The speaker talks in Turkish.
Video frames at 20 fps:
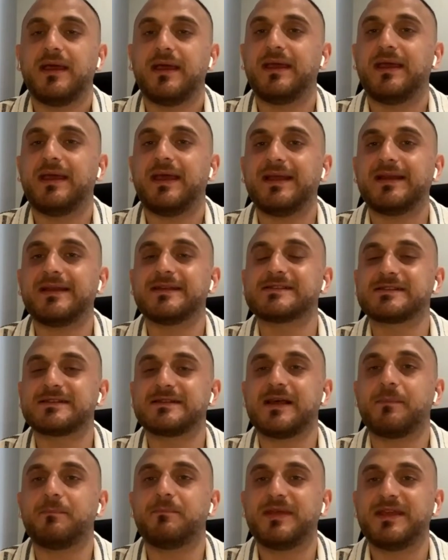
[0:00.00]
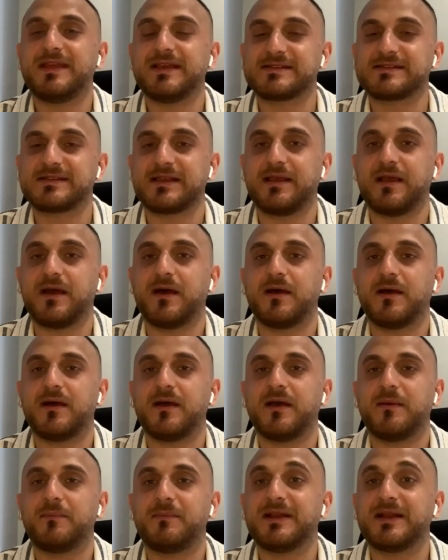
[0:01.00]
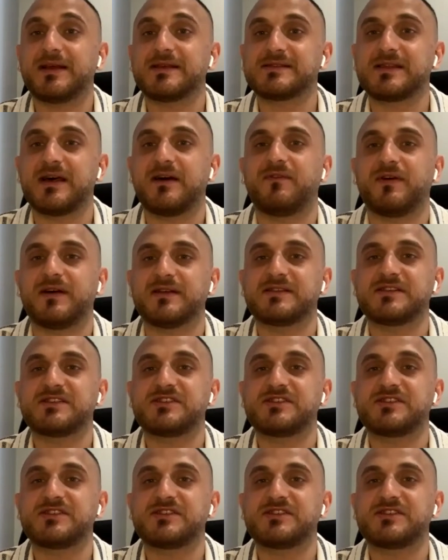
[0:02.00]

e, en azından piyasaya e, biraz daha